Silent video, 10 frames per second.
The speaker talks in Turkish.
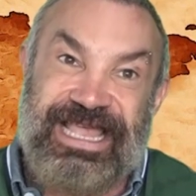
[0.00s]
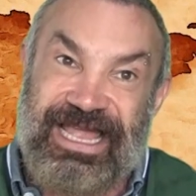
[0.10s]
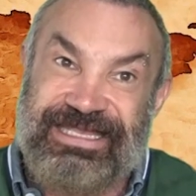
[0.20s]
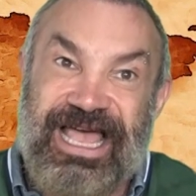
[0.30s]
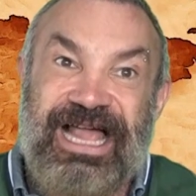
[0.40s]

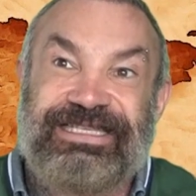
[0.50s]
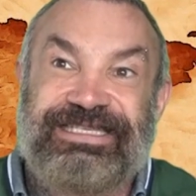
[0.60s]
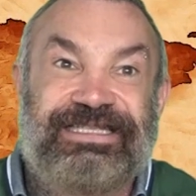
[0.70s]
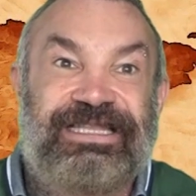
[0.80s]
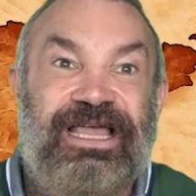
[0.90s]
adı
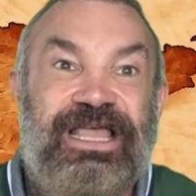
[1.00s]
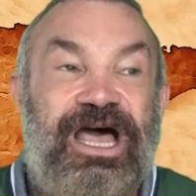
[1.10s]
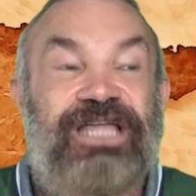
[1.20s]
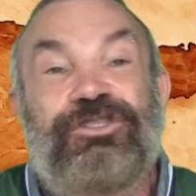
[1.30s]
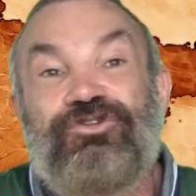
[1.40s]
altında
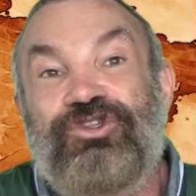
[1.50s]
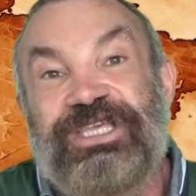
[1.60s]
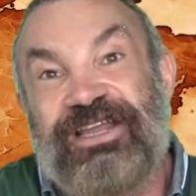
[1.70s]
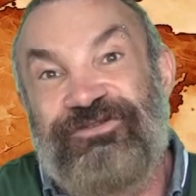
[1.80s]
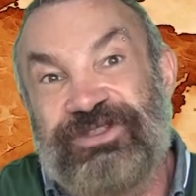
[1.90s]
Atatürk
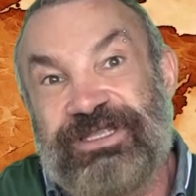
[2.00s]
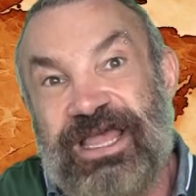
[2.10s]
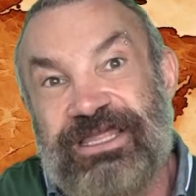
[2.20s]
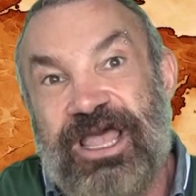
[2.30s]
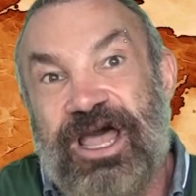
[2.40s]

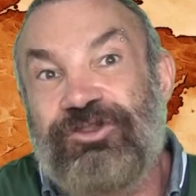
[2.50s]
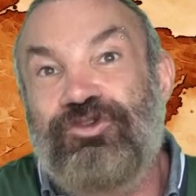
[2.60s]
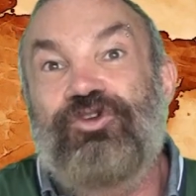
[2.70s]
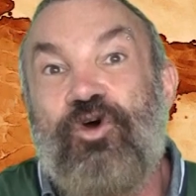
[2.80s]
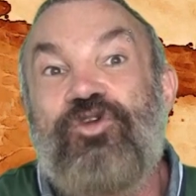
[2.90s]
tarafından
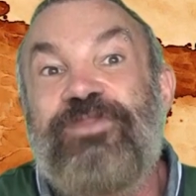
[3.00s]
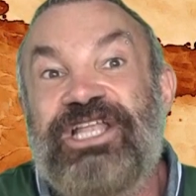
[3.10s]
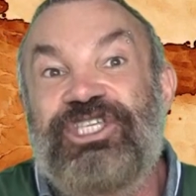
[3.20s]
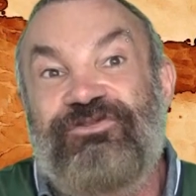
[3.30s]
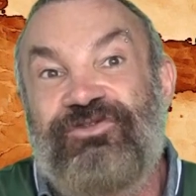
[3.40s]
Atatürk
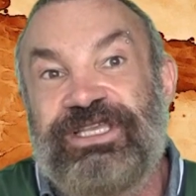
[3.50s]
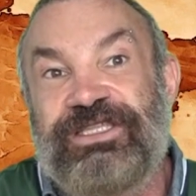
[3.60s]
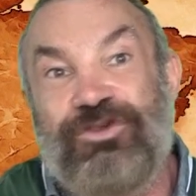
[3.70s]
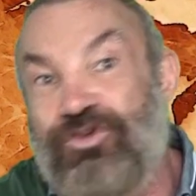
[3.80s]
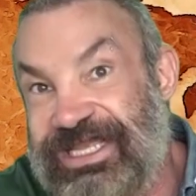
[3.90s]
Orman
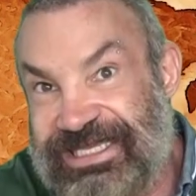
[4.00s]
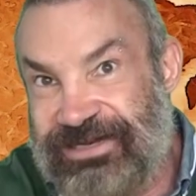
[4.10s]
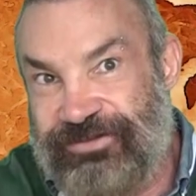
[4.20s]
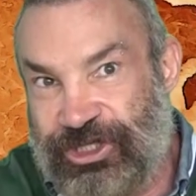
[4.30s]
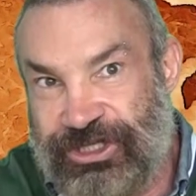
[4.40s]
Çiftliği'nde
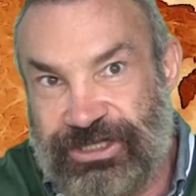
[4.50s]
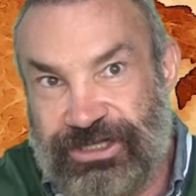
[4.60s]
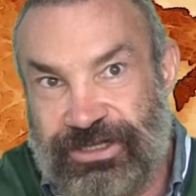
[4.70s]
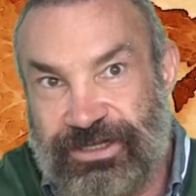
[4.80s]
üretilmiştir.